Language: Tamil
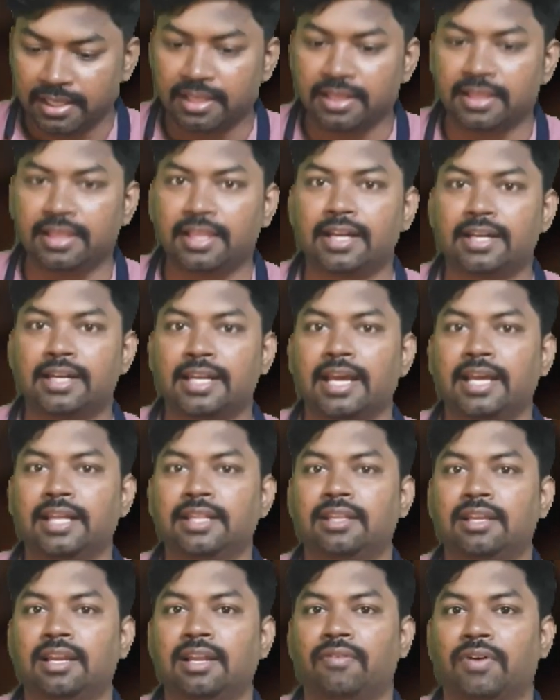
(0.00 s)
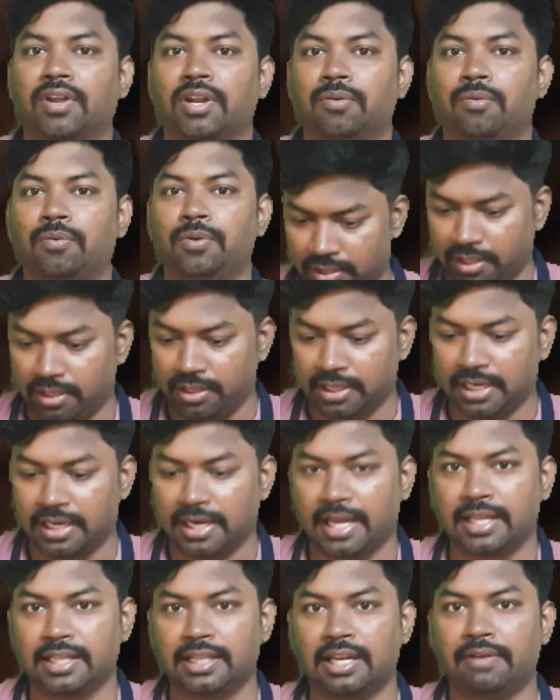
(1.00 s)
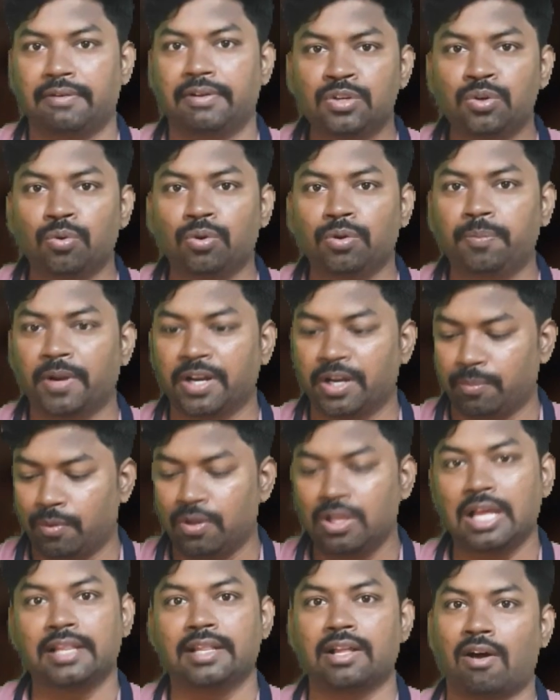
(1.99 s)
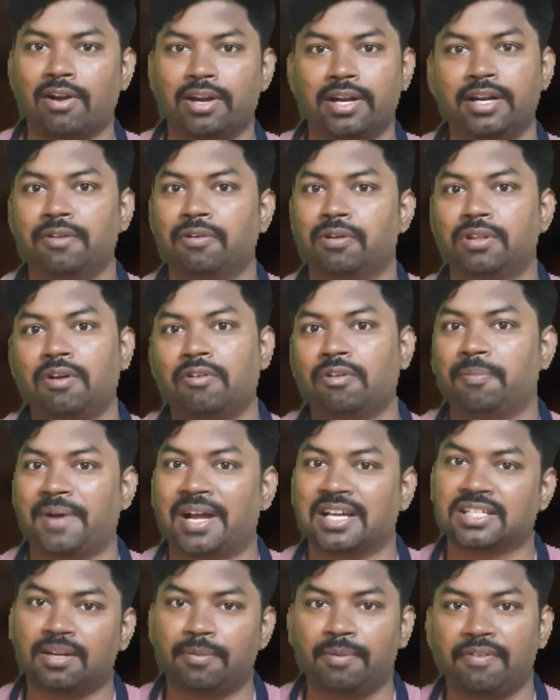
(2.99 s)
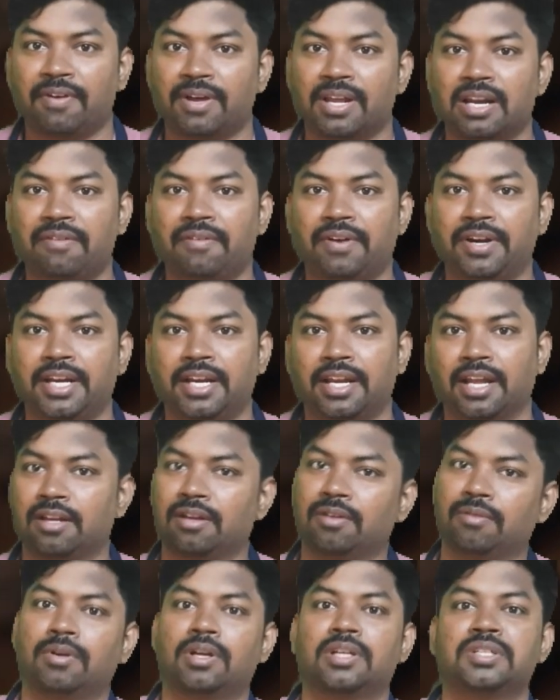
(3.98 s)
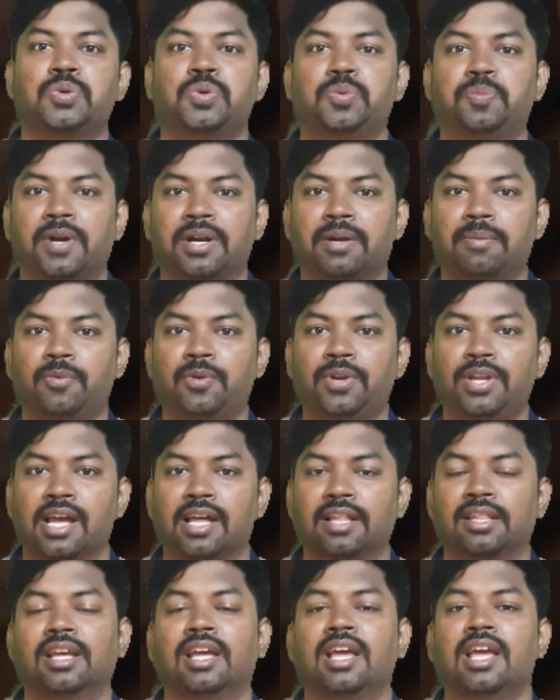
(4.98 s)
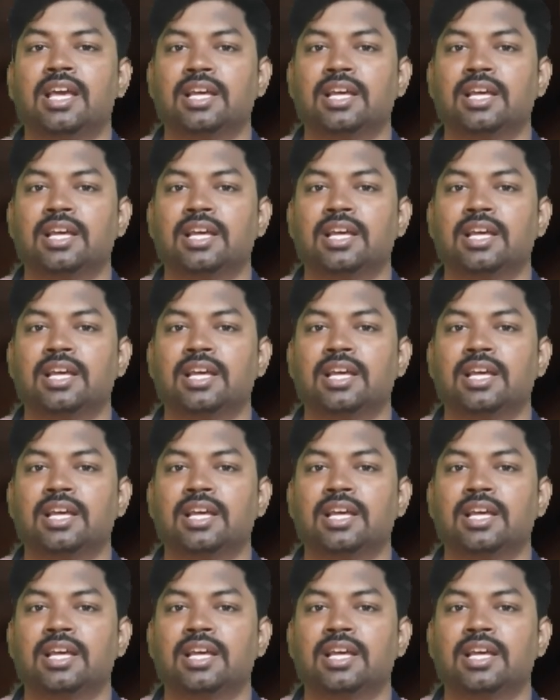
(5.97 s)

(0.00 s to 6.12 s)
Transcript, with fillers: இந்த டயத்தில் வரக்கூடிய இந்த டயத்தில் வந்து ஷூட் பண்ணும்போது அந்த ஆல்ரெடி வந்து அவர் பாஸ்ட்டில் போய் விரல வெட்டிட்டார் ஷூட் பண்ண முடியாது